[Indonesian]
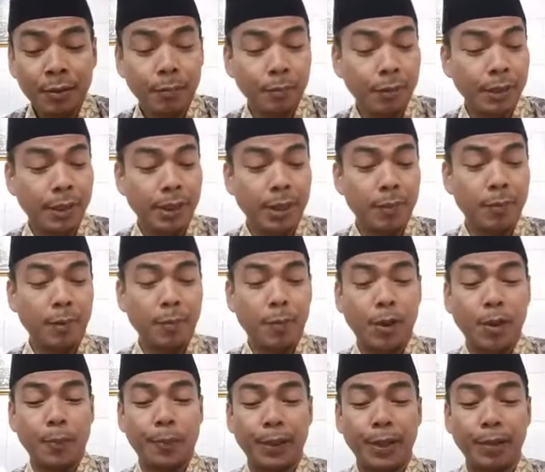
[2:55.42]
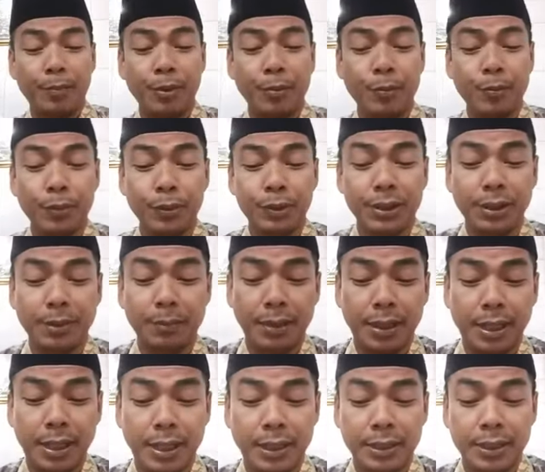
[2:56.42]
Baiklah Bapak-bapak, Ibu-ibu
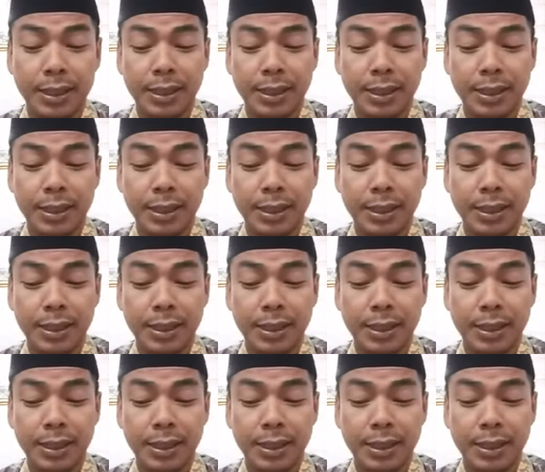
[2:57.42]
jamaah